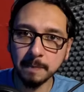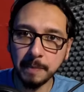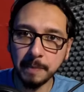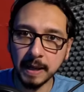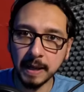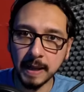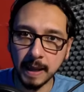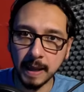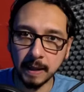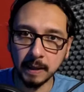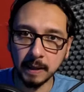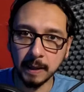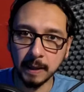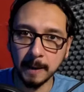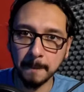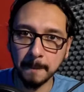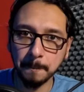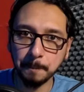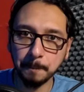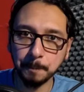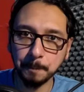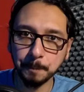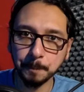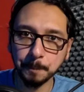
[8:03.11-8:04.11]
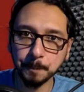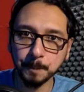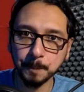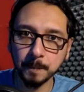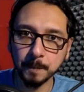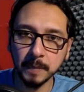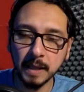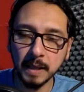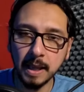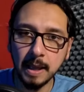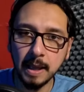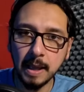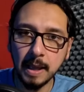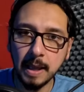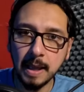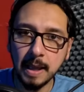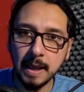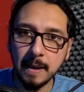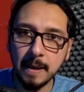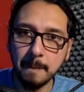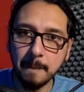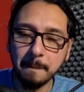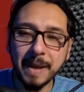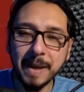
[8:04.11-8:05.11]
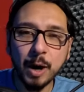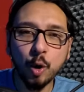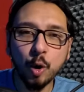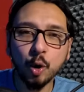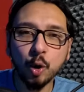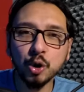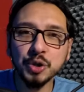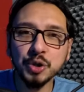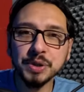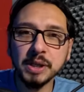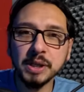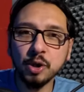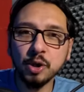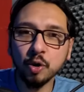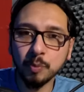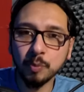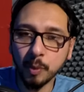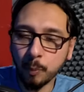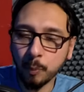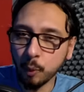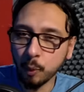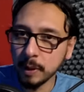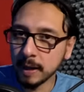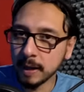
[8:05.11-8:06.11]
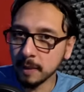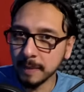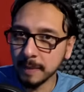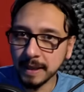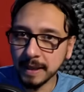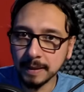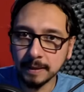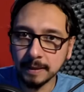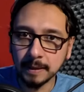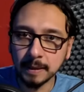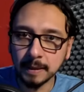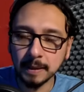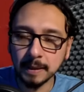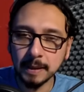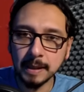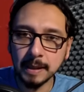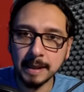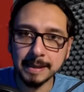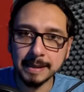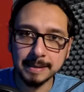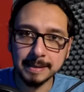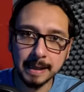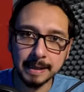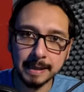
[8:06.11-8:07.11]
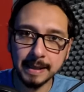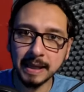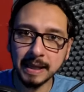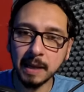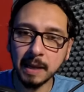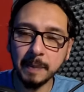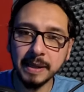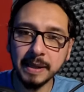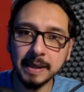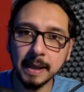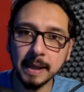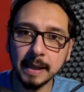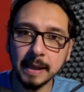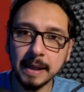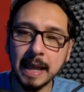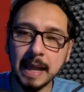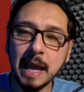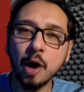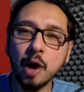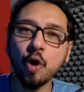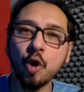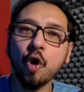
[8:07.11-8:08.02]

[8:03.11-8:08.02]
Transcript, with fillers: Pereira más conocido popularmente en Salta Capital